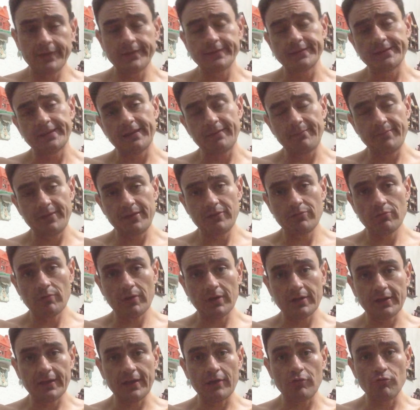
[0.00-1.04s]
debido
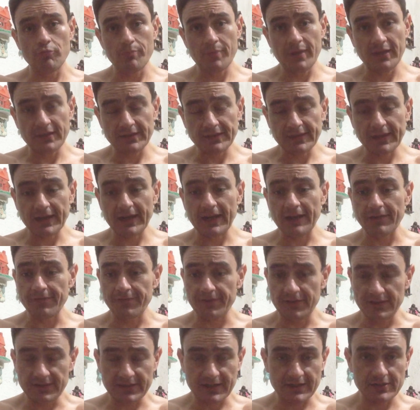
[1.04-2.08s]
a que aumenta la
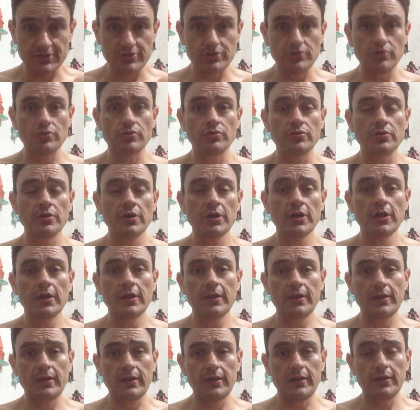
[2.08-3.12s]
filtración
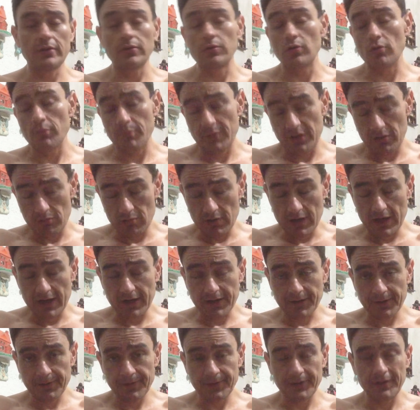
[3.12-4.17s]
eh,
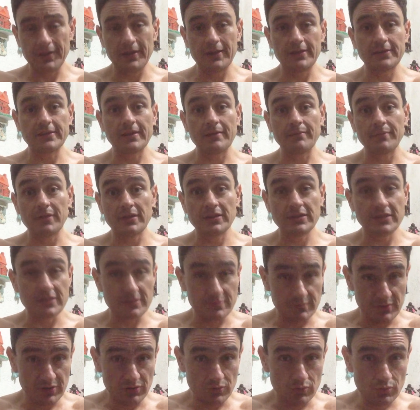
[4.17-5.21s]
glomerular y también
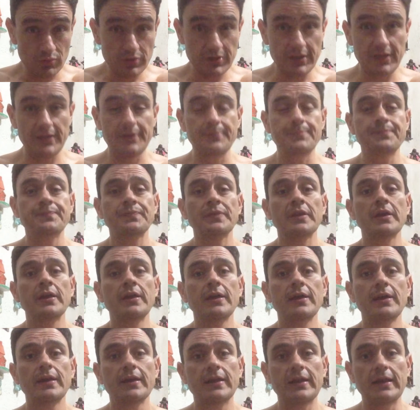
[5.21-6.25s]
disminuye
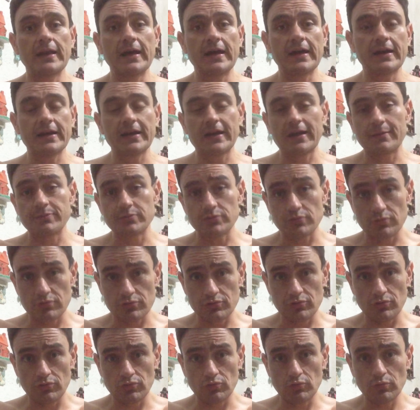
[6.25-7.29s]
la
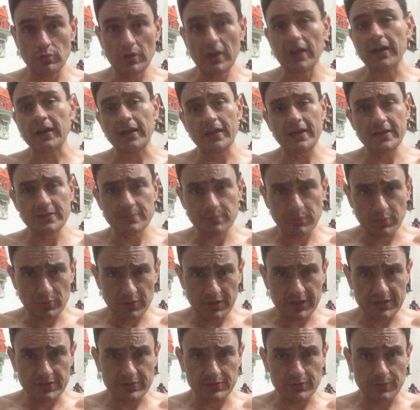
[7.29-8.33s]
reabsorción tubular. Es por
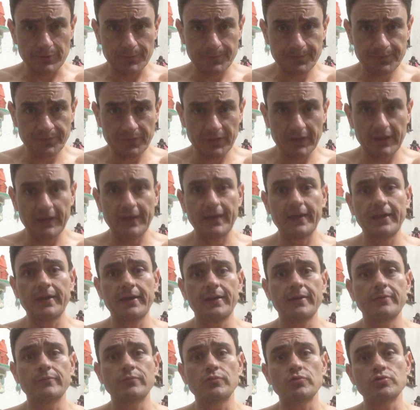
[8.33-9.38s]
eso
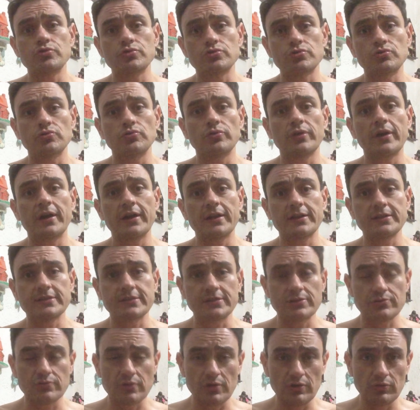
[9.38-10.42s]
que en muchos lugares se
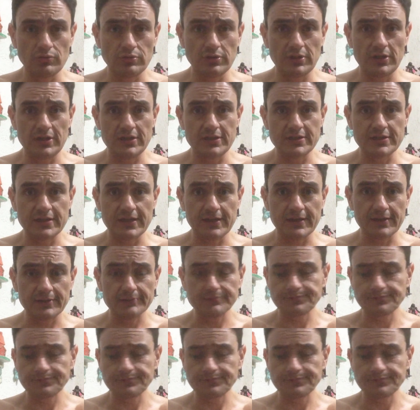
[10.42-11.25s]
suele utilizar